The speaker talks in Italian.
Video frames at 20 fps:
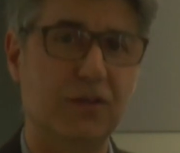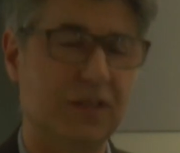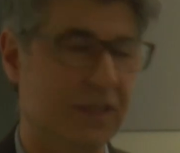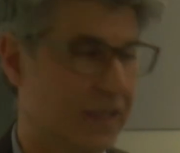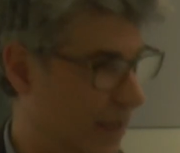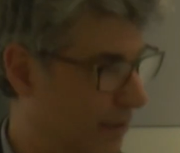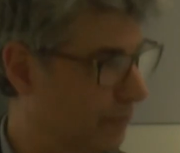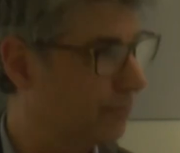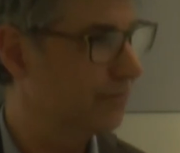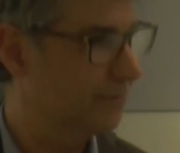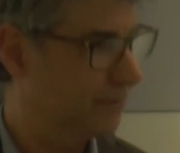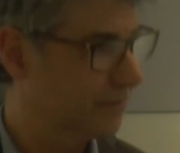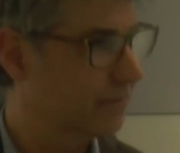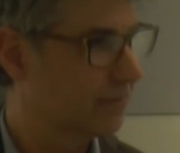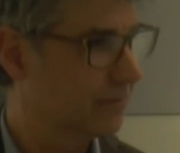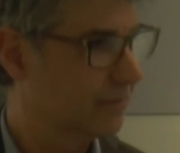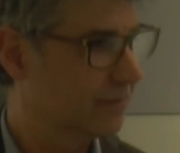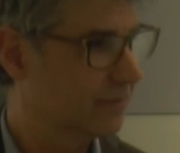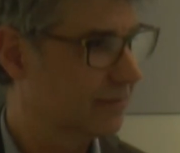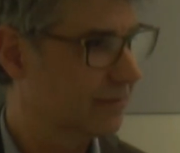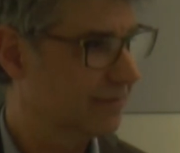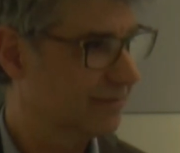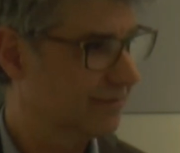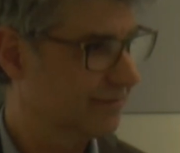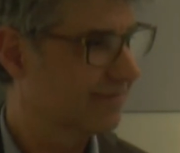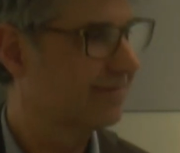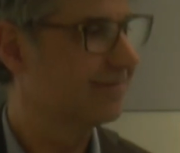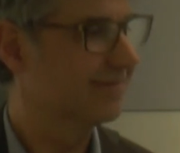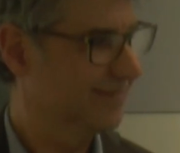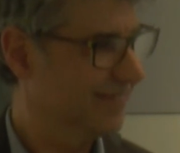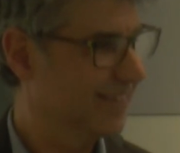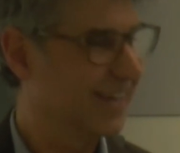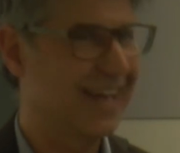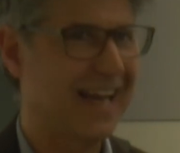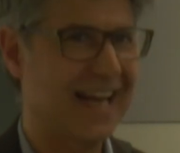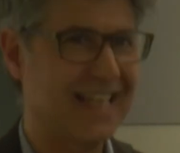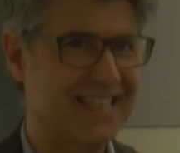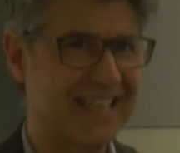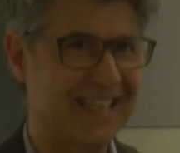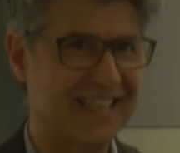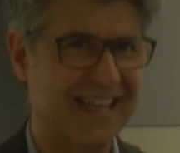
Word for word: di te. Benissimo, grazie Carlo. Grazie a